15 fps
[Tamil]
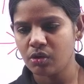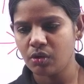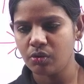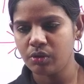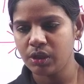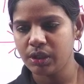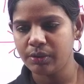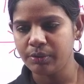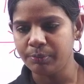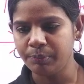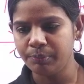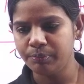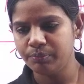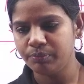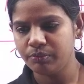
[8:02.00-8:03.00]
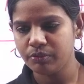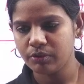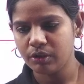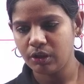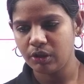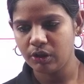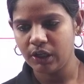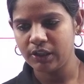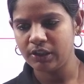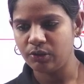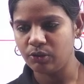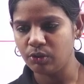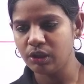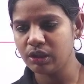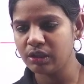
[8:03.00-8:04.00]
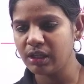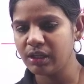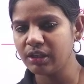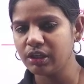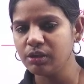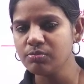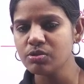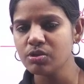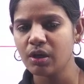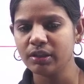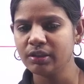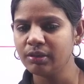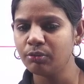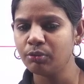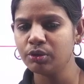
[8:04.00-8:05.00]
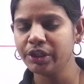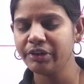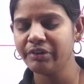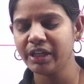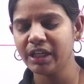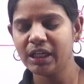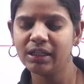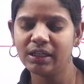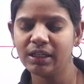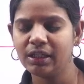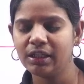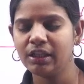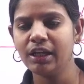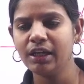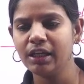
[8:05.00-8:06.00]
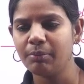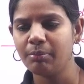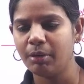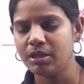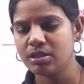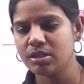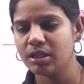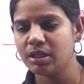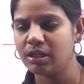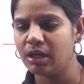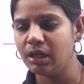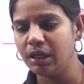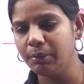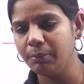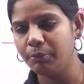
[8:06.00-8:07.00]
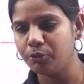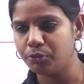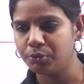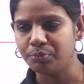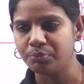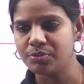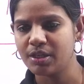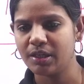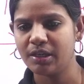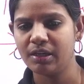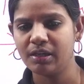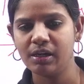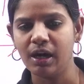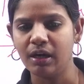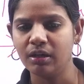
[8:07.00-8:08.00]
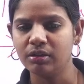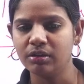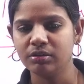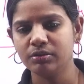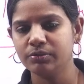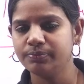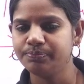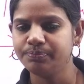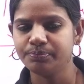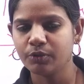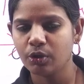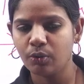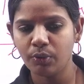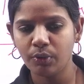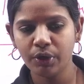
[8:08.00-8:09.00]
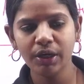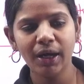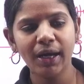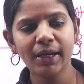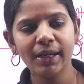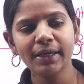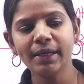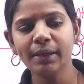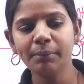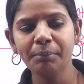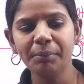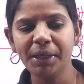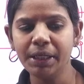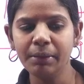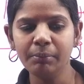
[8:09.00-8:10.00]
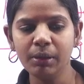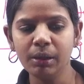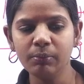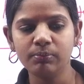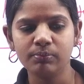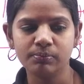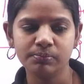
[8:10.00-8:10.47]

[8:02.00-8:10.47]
உங்களுக்கு அது உங்களுக்கு தான் தெரியும் ஸோ அந்த ஒதுக்கி வைக்கிற நேரத்தில் நீங்கள் படிச்சிங்கனாலே போதும் சரிங்களா ஒரு நாளைக்கு மினிமம்